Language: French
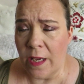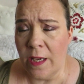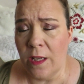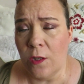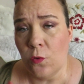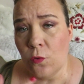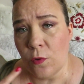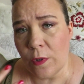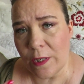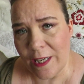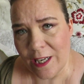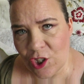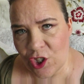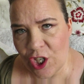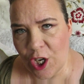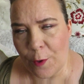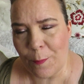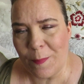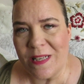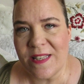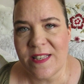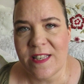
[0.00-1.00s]
Et donc là j'ai
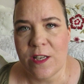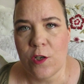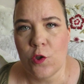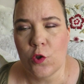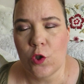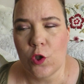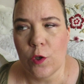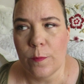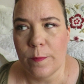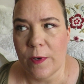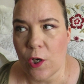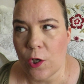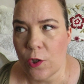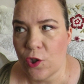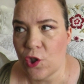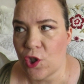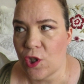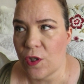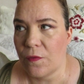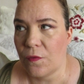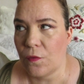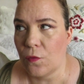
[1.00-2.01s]
repassé une
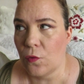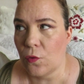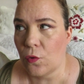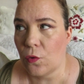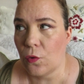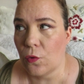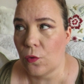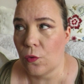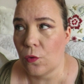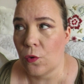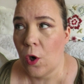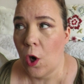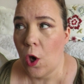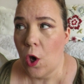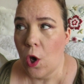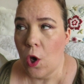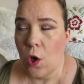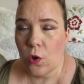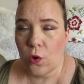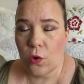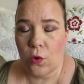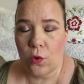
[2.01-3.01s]
commande, j'ai vu que,
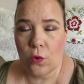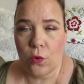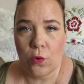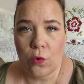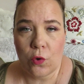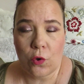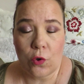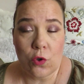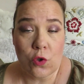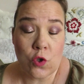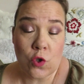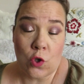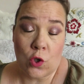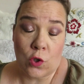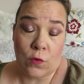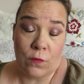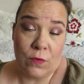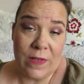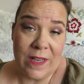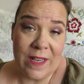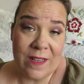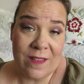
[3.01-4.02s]
que, que, ce que
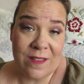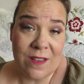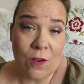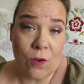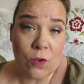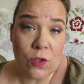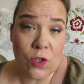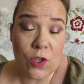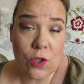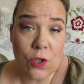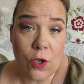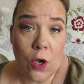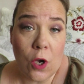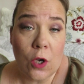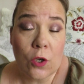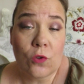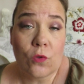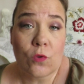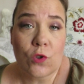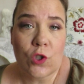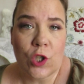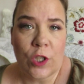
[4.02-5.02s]
je voulais était en
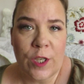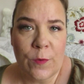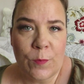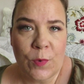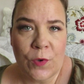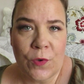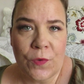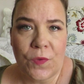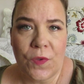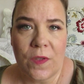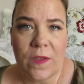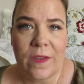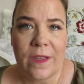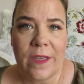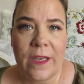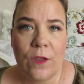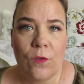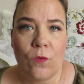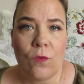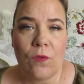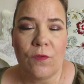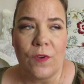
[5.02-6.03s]
stock, donc j'en ai
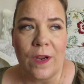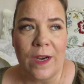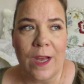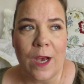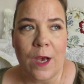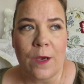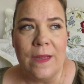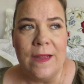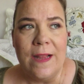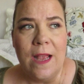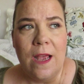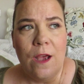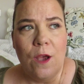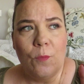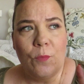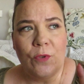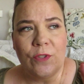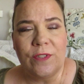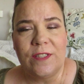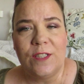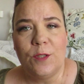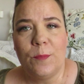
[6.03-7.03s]
profité, donc voilà.
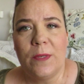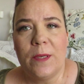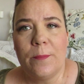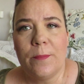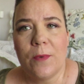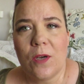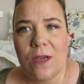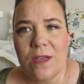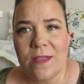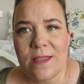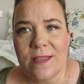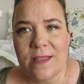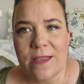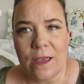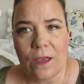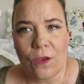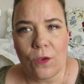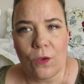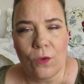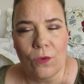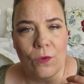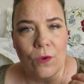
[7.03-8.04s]
Petit bémol, c'est
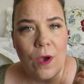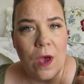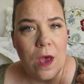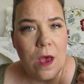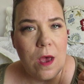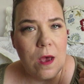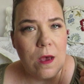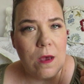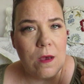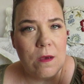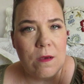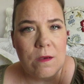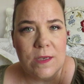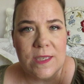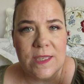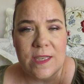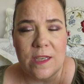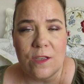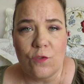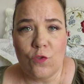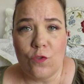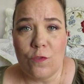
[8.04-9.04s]
que euh,
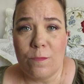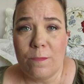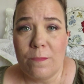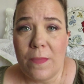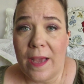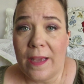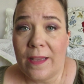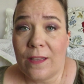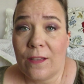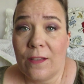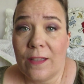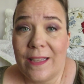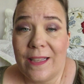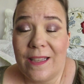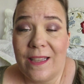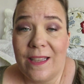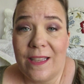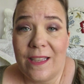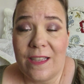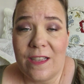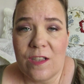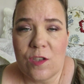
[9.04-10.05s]
c'est une marque
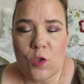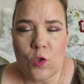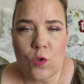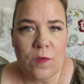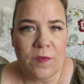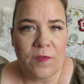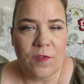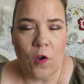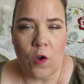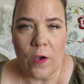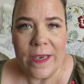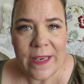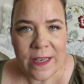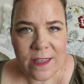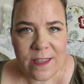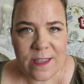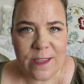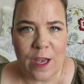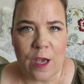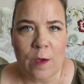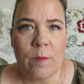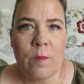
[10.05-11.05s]
qui, se vend
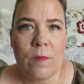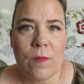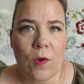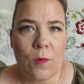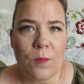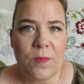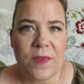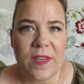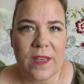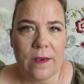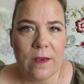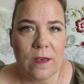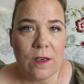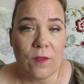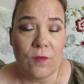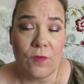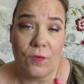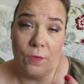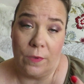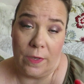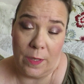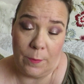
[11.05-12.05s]
extrêmement bien,
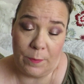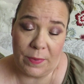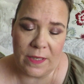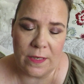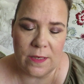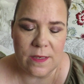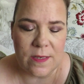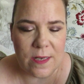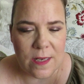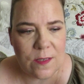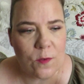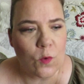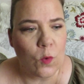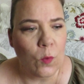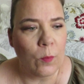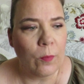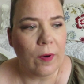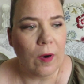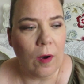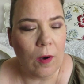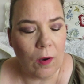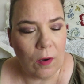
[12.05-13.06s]
vu les prix, ça se
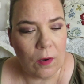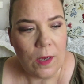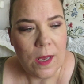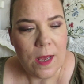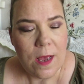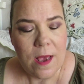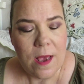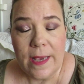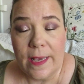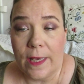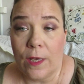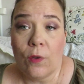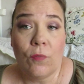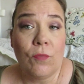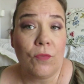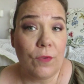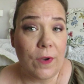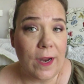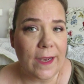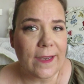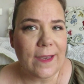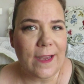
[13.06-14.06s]
comprend, et
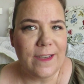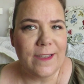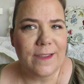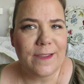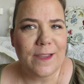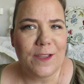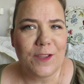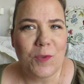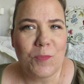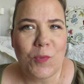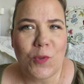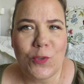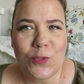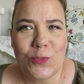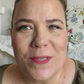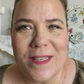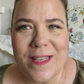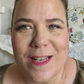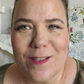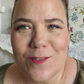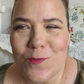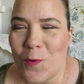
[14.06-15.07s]
vu la qualité des
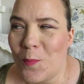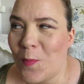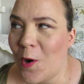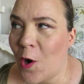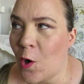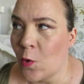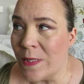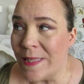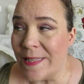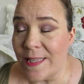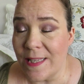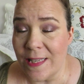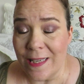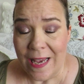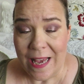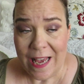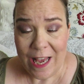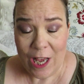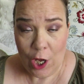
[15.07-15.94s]
produits, ça se comprend aussi.